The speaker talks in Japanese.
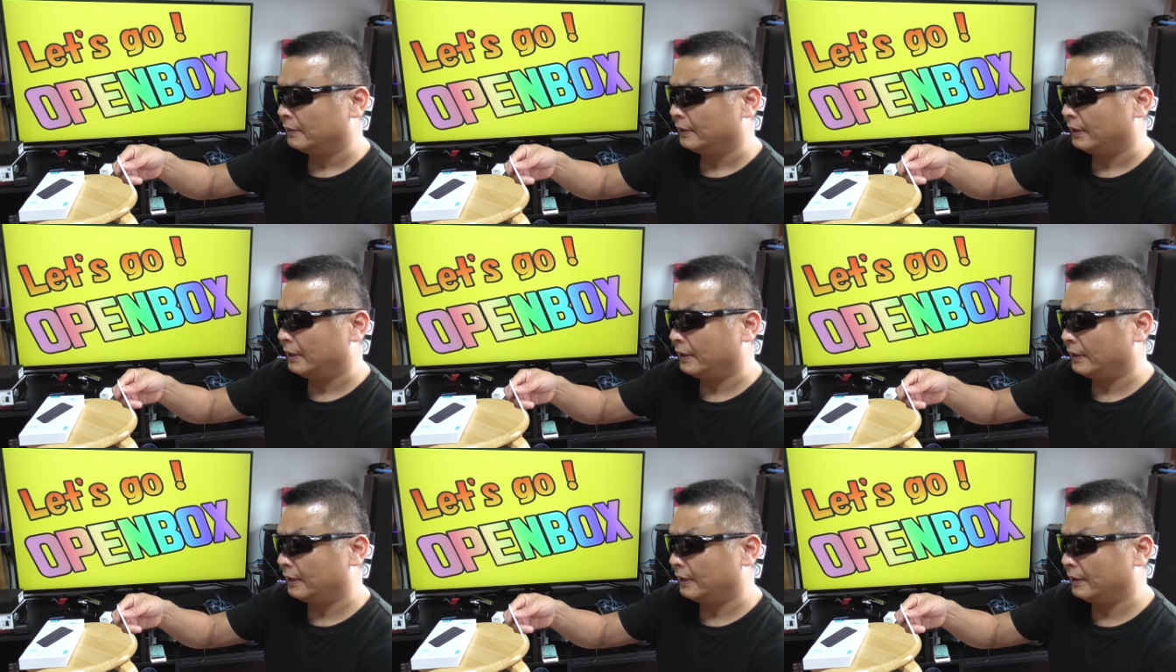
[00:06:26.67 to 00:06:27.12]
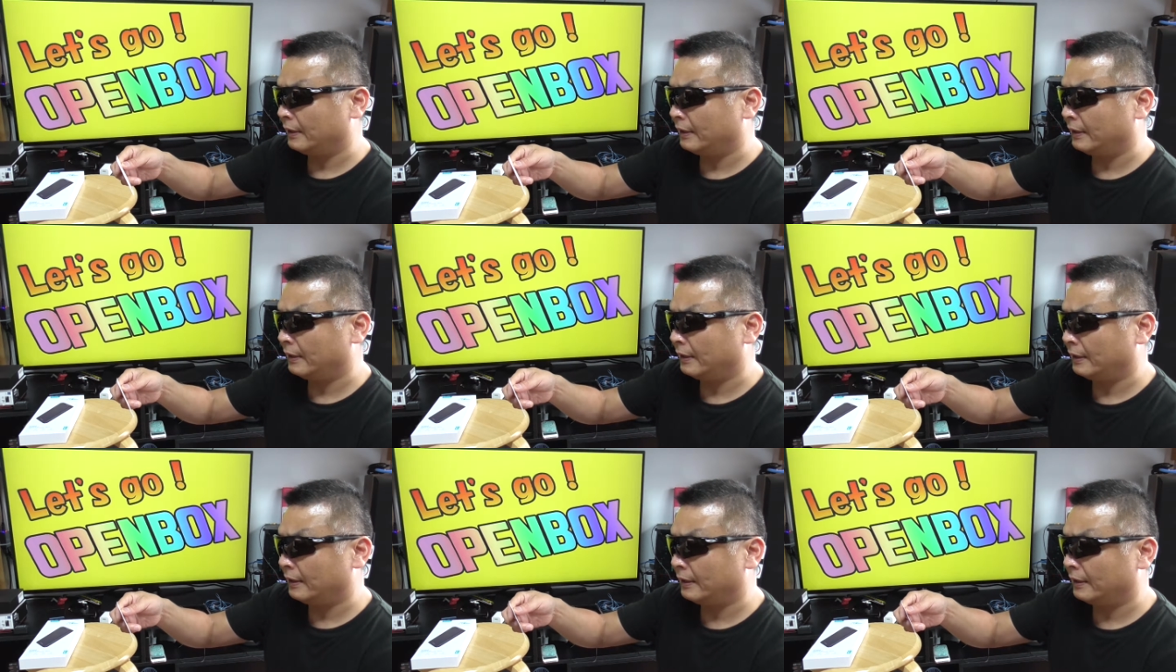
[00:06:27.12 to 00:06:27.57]

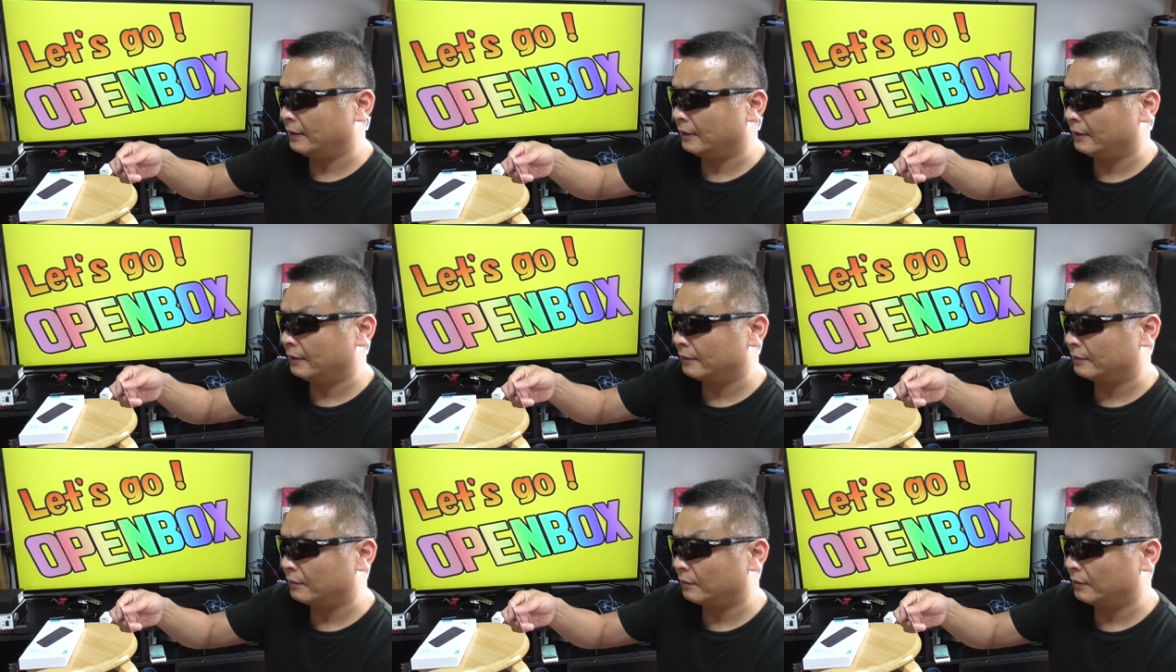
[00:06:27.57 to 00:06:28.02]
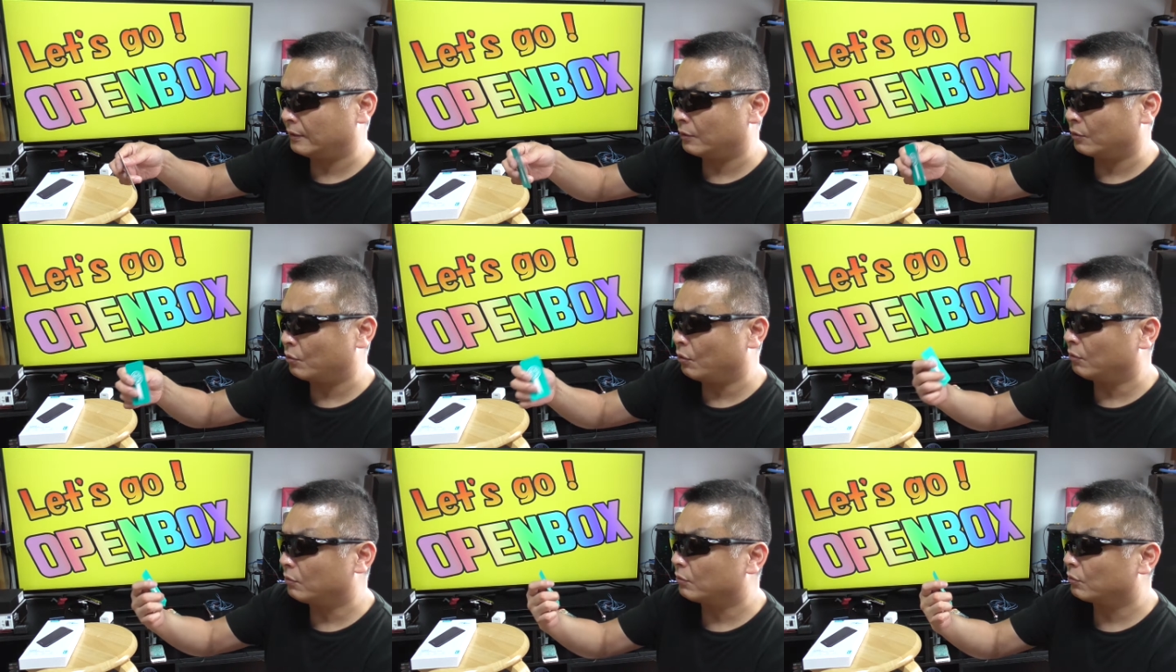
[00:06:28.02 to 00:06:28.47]
えー、っとね
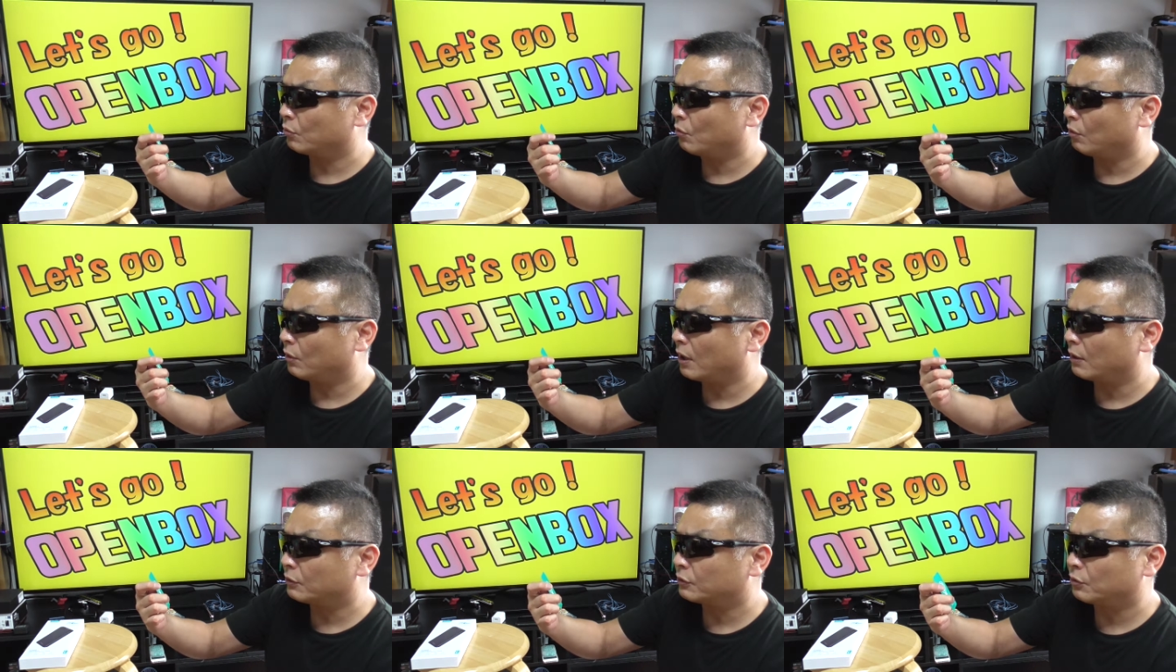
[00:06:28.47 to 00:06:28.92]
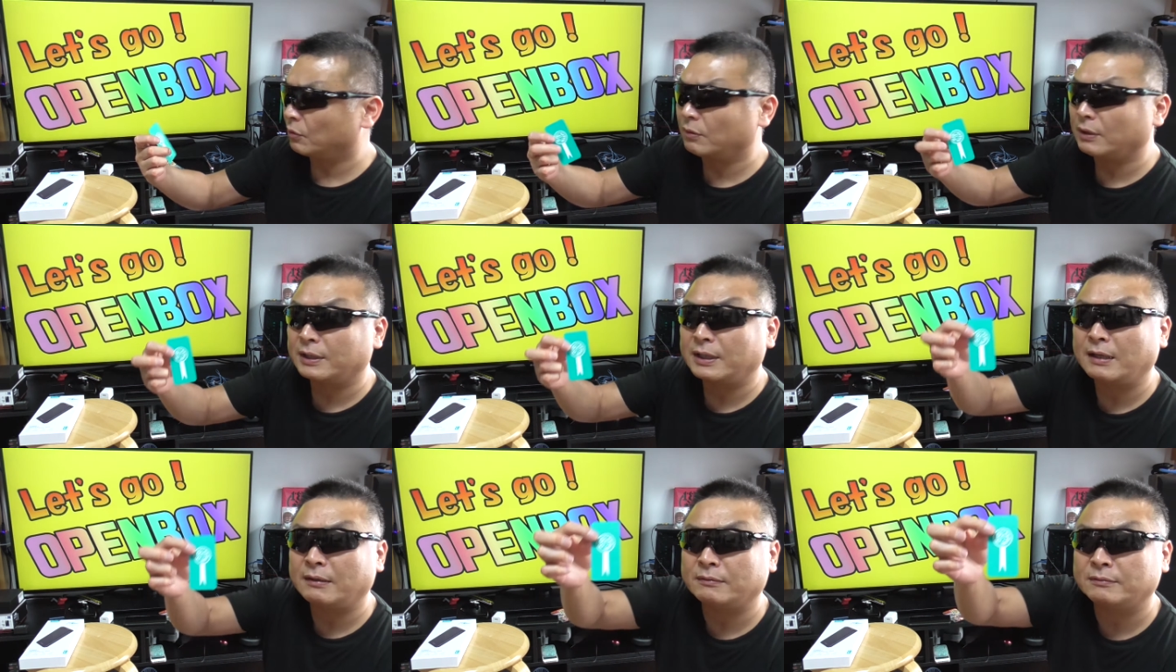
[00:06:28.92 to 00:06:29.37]
合格証
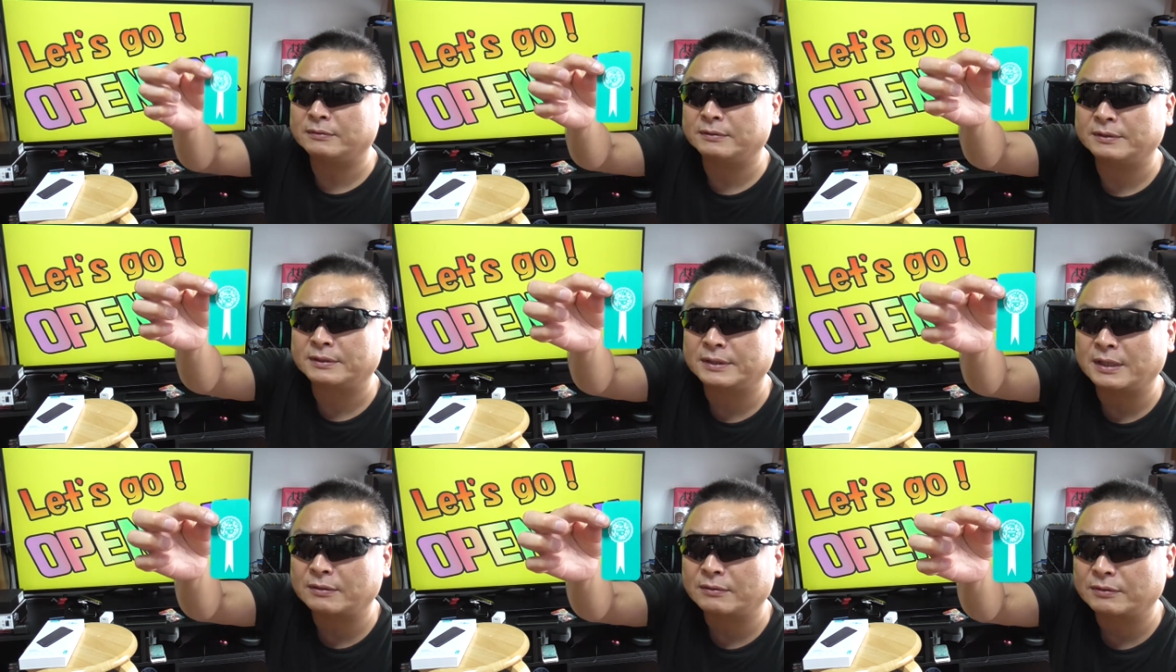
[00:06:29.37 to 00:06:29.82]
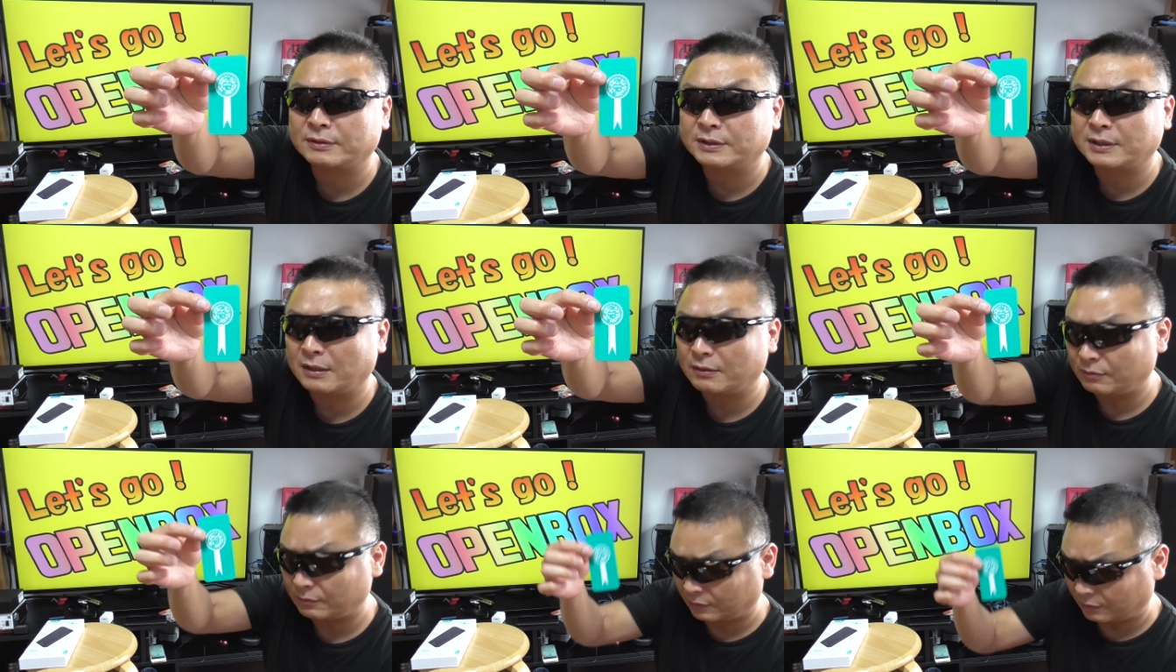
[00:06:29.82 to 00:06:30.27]
かなうんちゃんとし
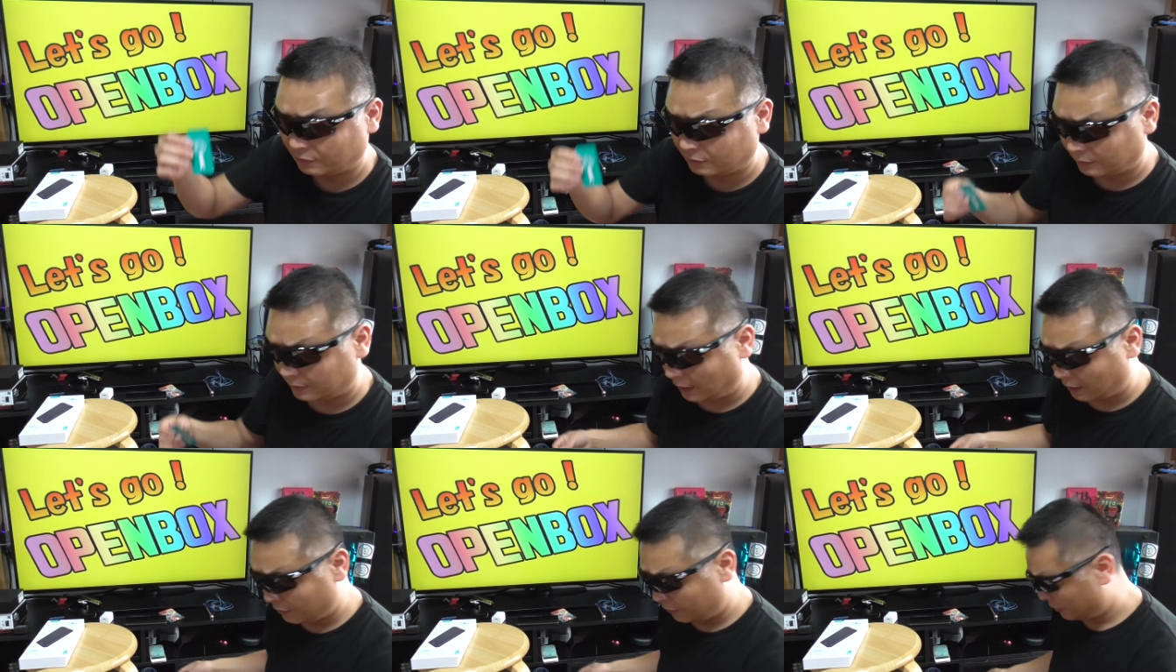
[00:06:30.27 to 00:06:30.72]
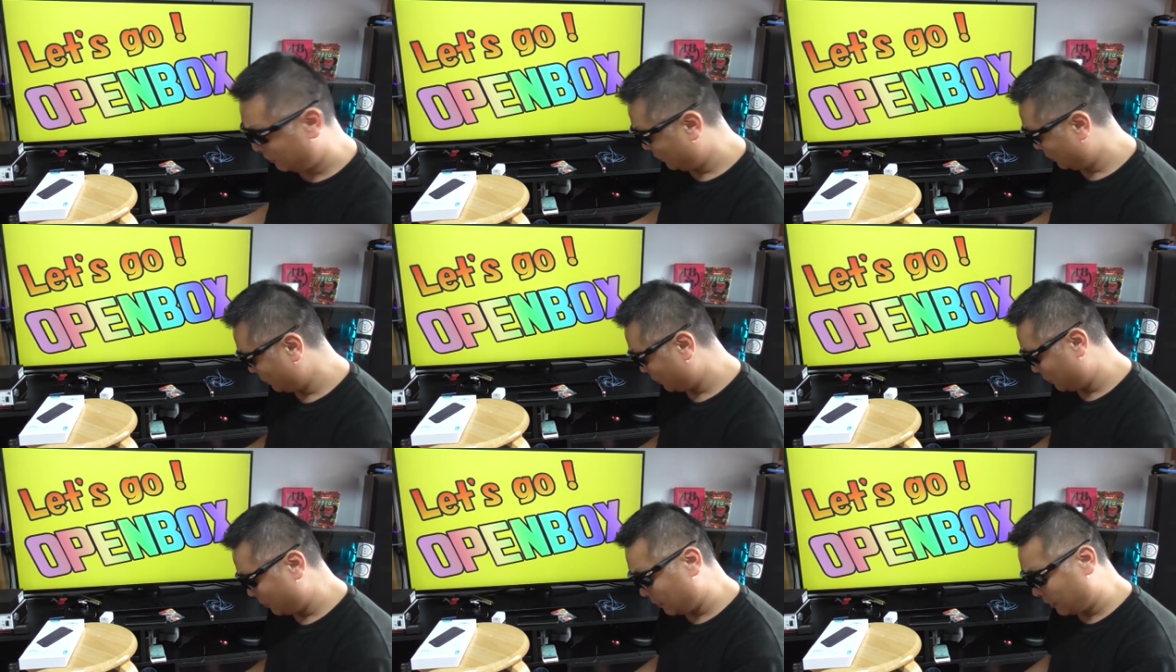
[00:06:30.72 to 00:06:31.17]
たのを作ったよって
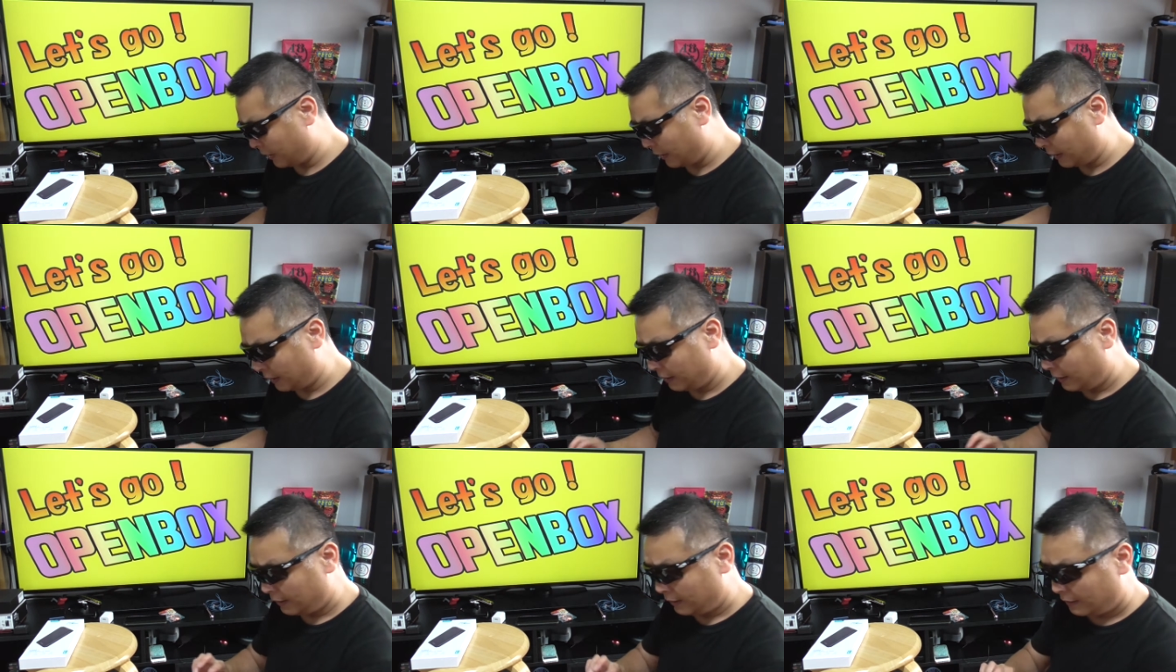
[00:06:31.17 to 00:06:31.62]
ことで